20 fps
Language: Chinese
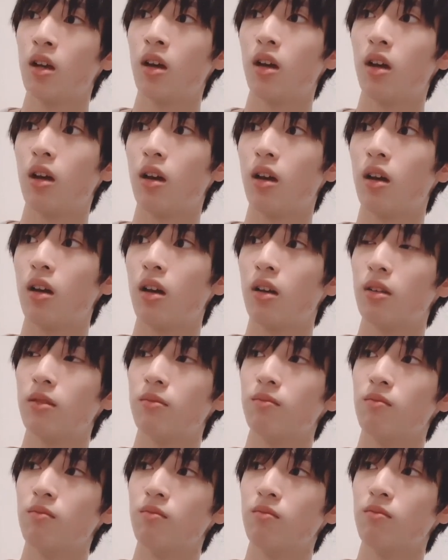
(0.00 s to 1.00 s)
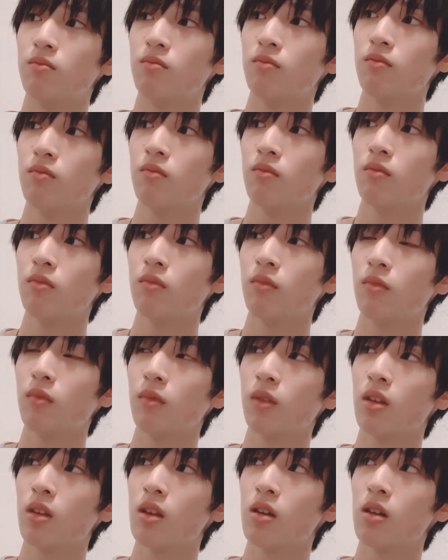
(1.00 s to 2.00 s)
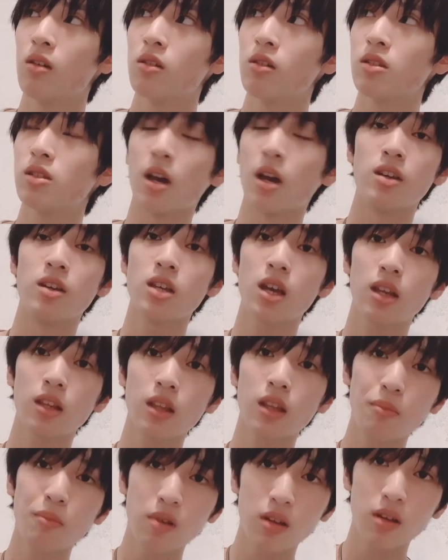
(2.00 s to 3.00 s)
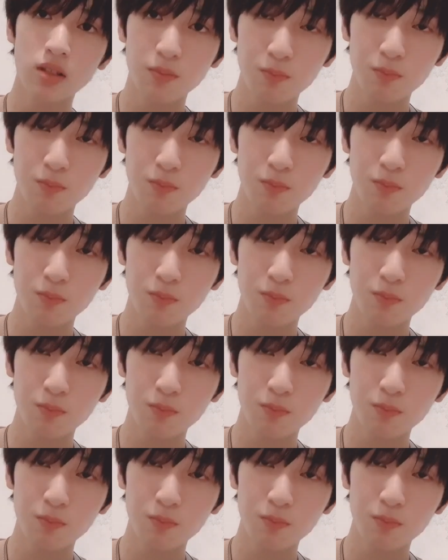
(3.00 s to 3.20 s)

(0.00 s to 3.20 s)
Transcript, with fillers: 呃，想一下，那么